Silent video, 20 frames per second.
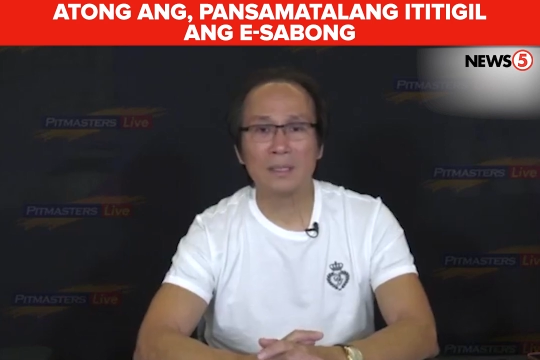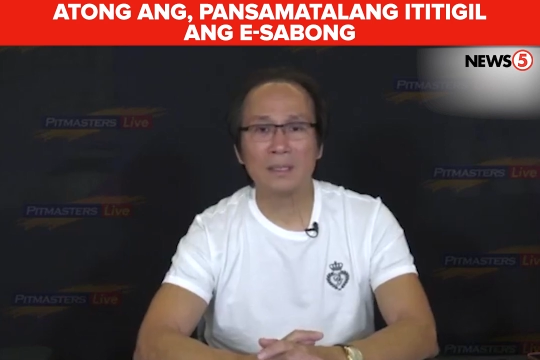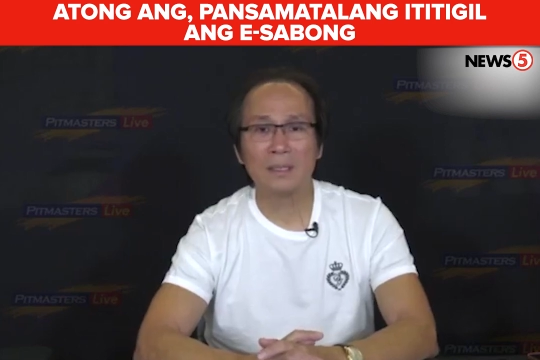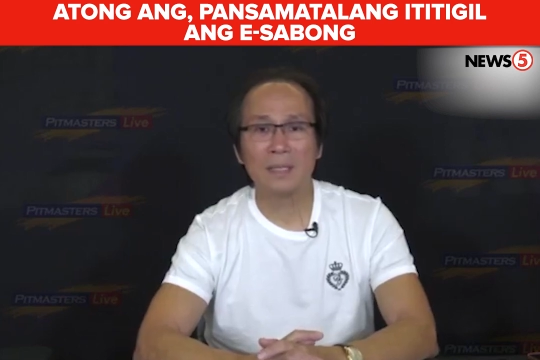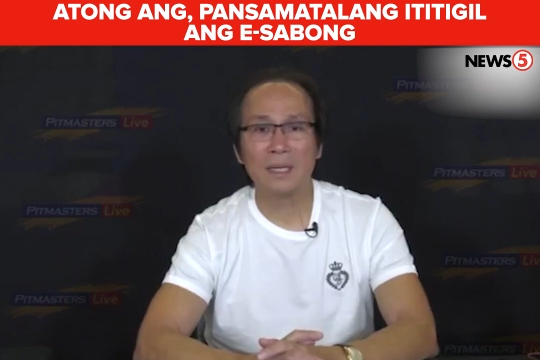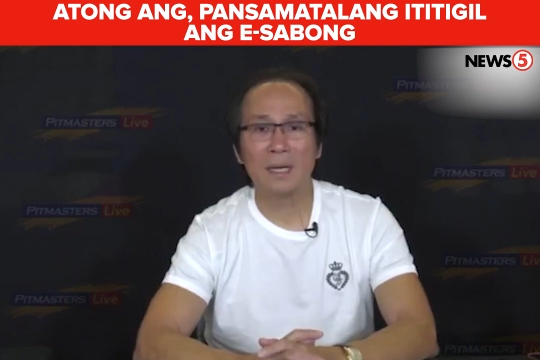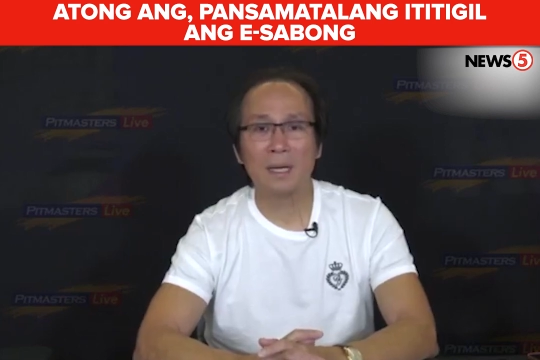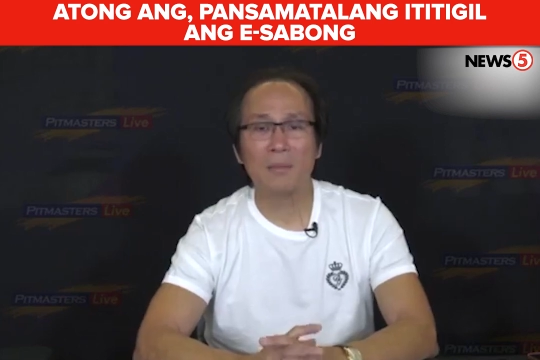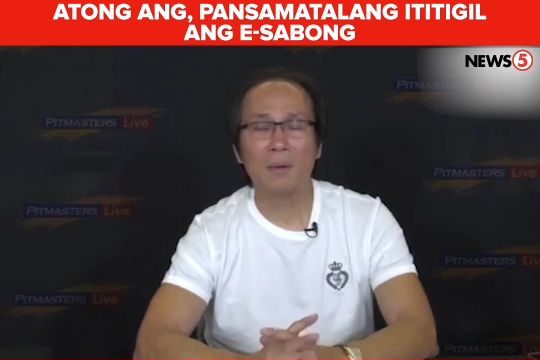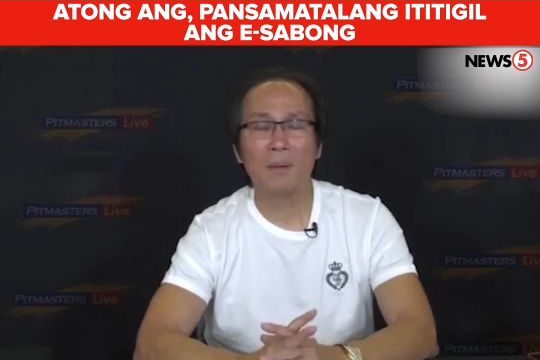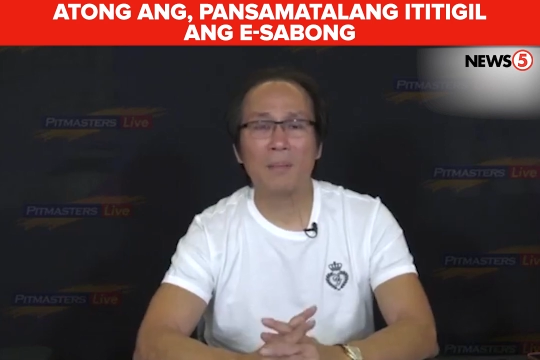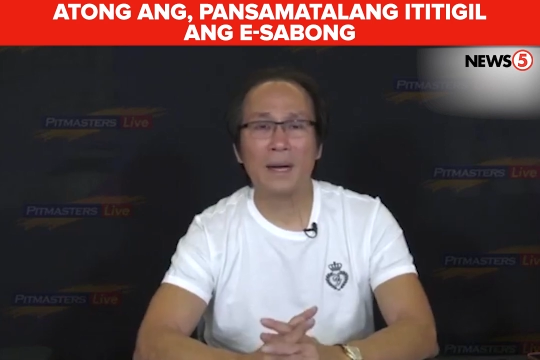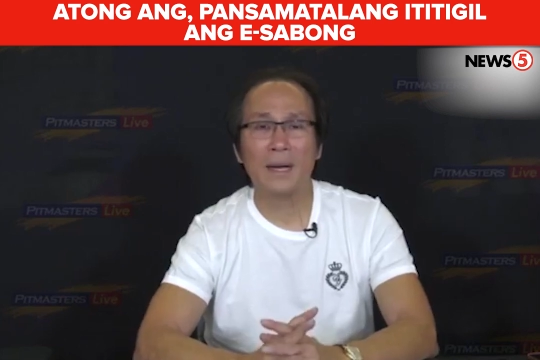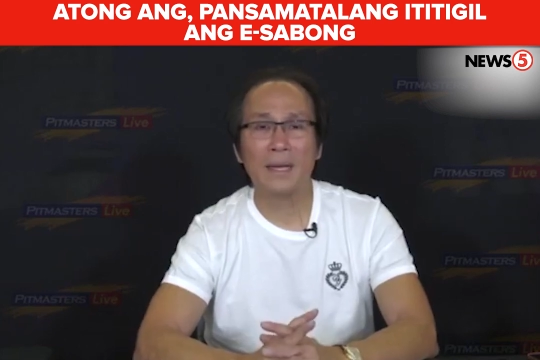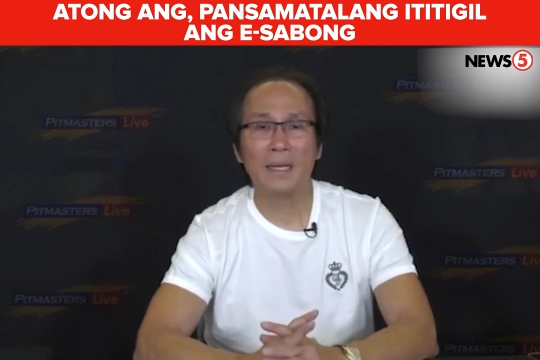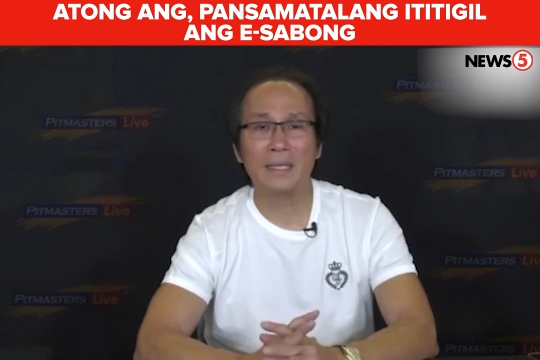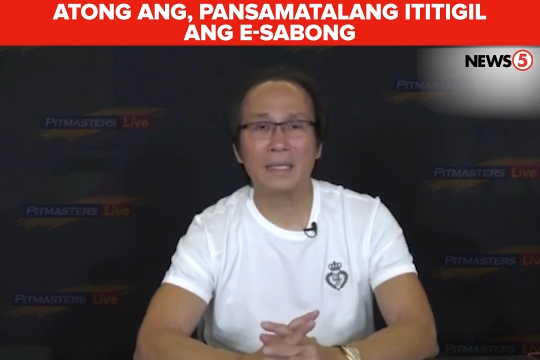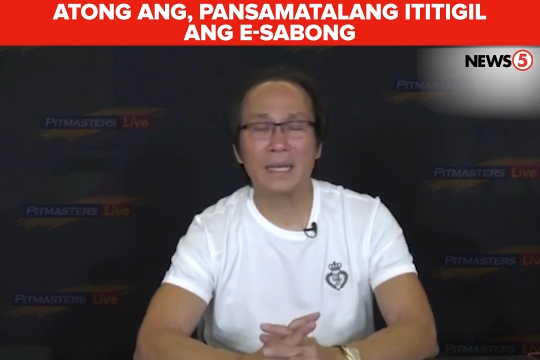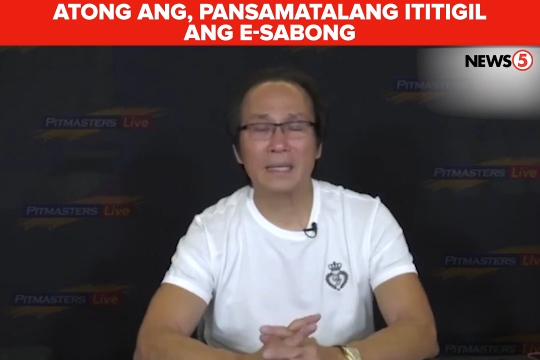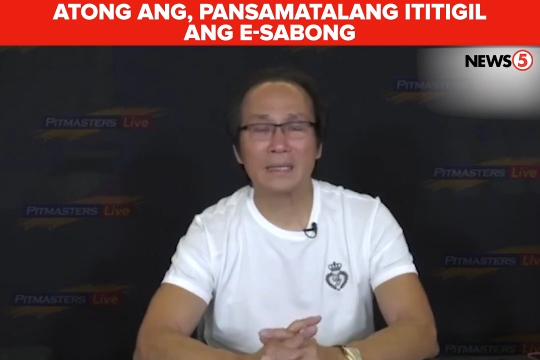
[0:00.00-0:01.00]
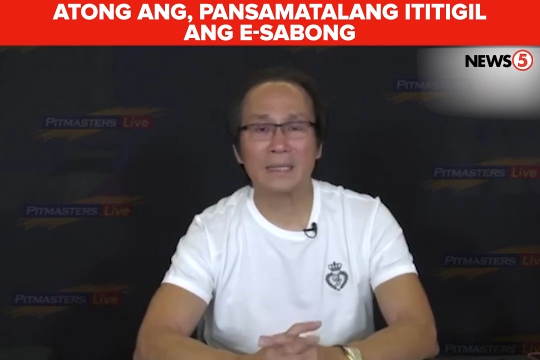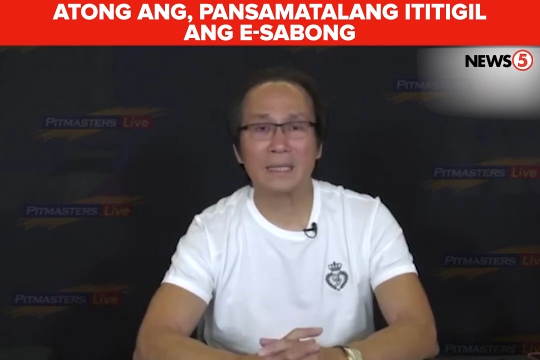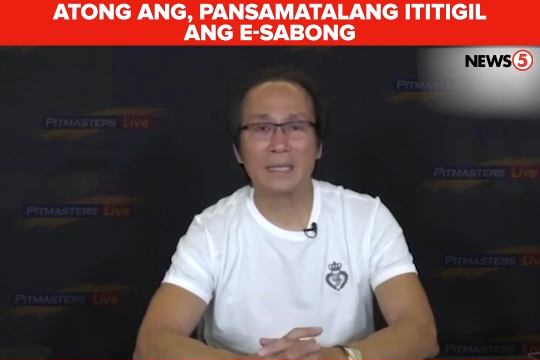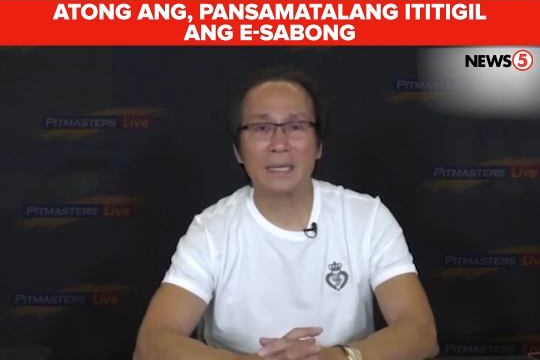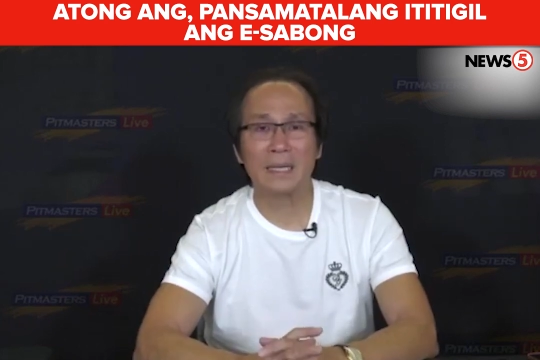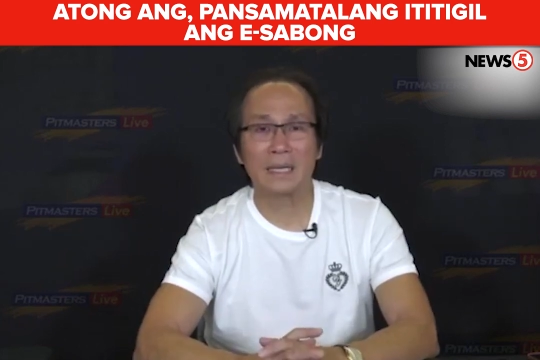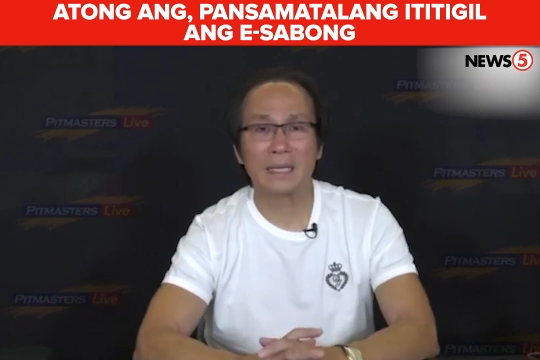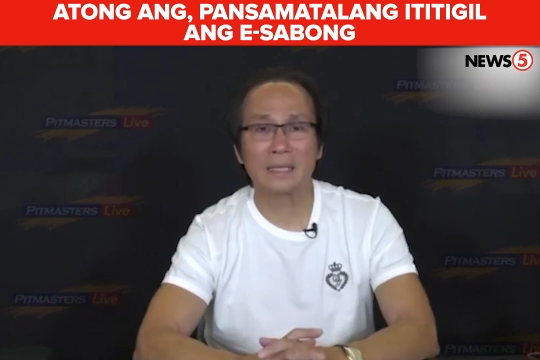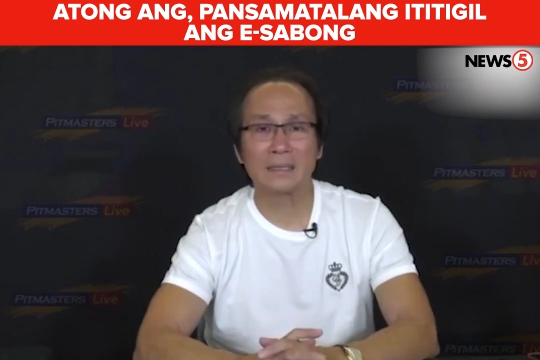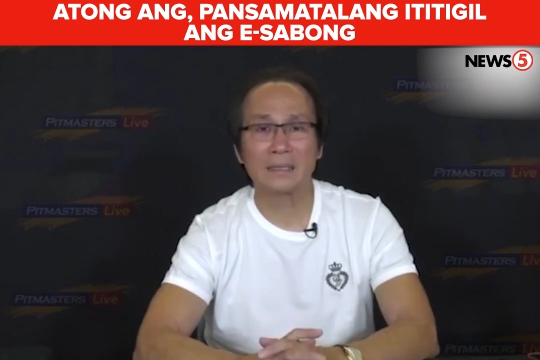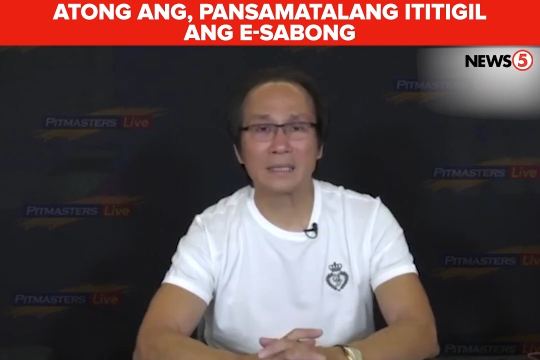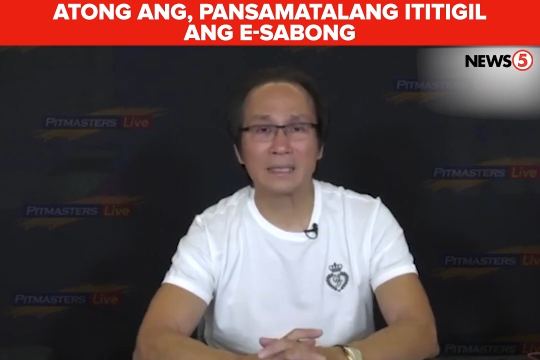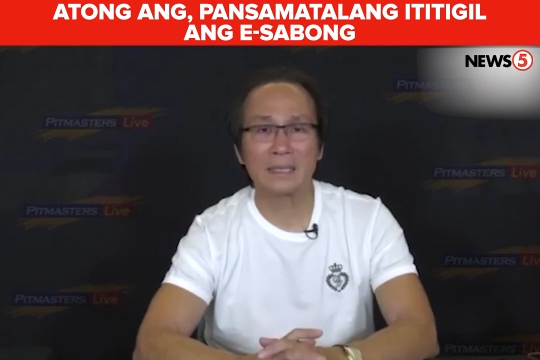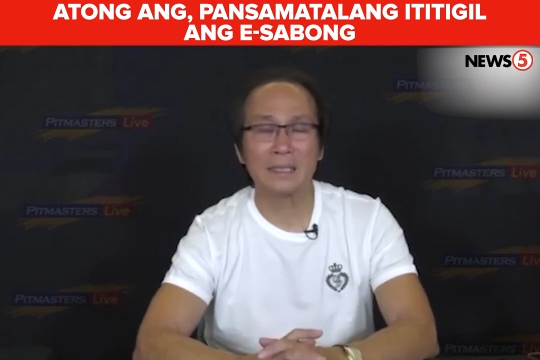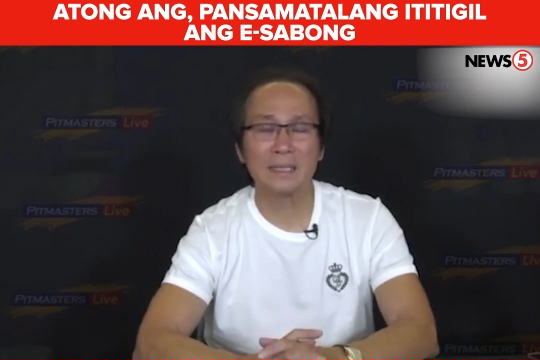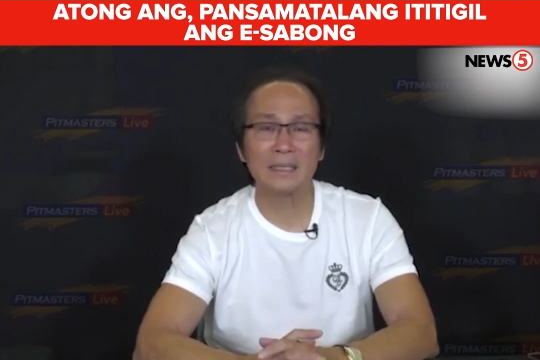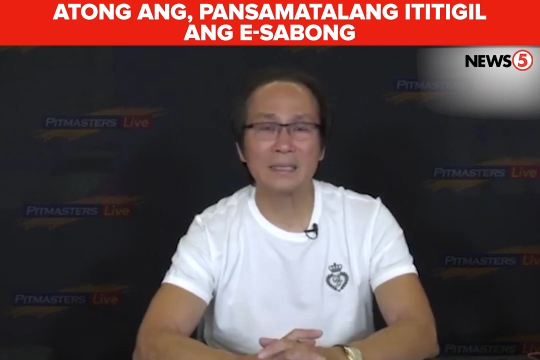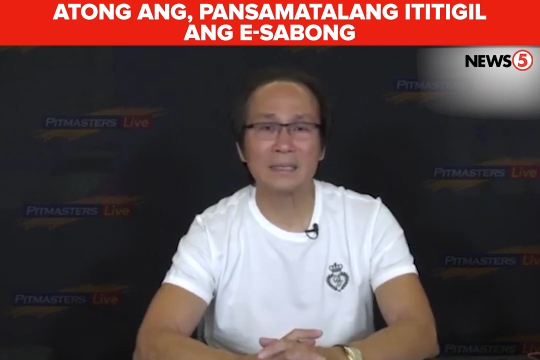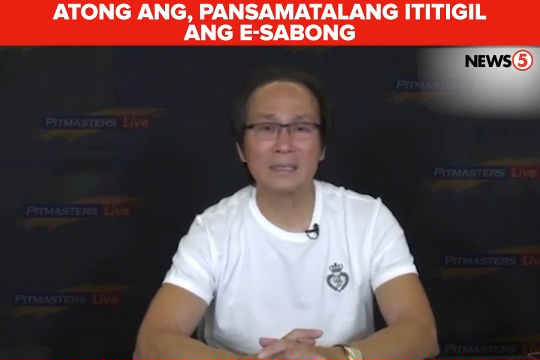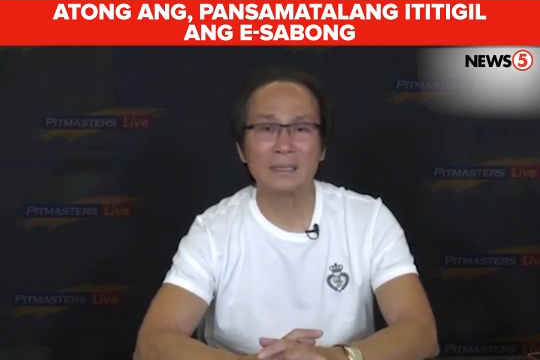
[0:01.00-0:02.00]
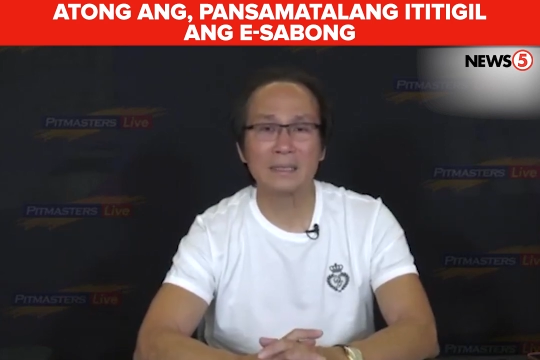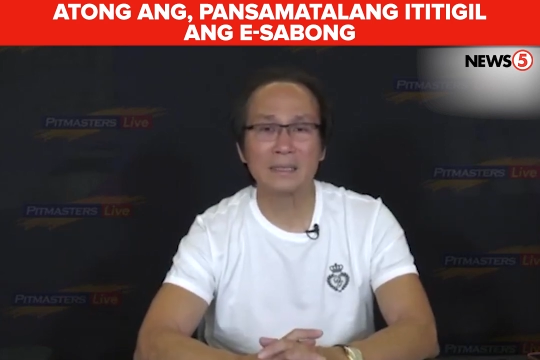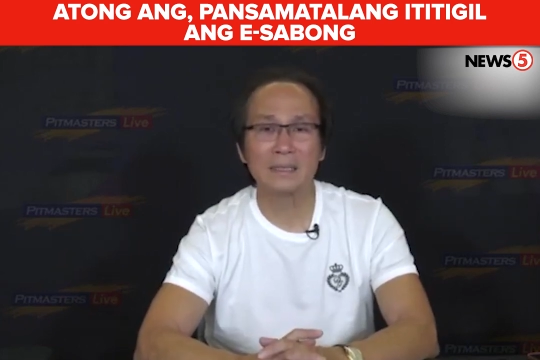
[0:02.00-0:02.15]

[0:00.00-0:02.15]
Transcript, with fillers: na kababayan natin na nagkasakit